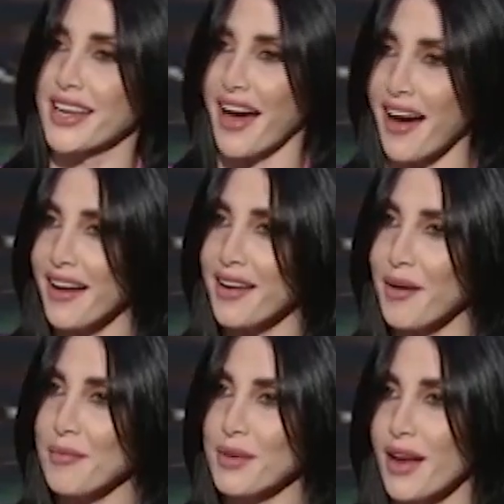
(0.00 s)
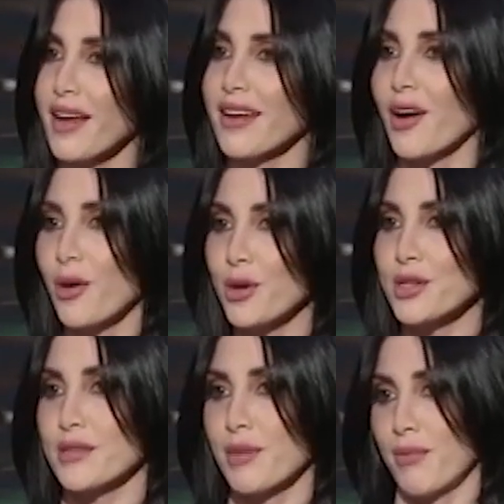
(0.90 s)
العالم
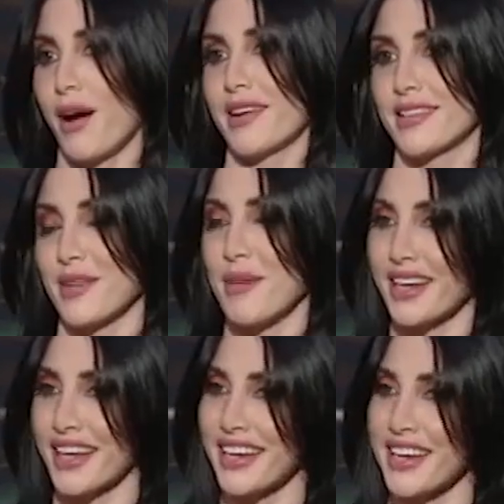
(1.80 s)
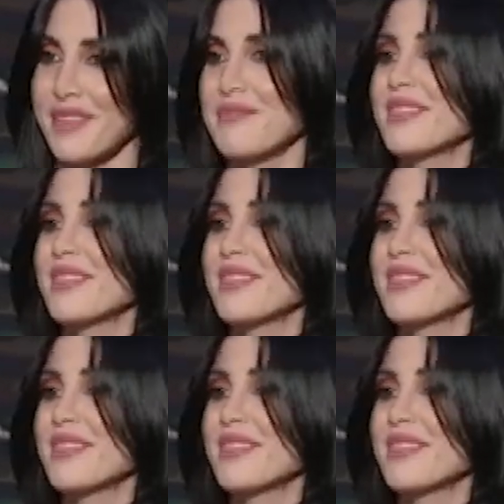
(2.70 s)
للغوص بالبحر صباح الخير ريم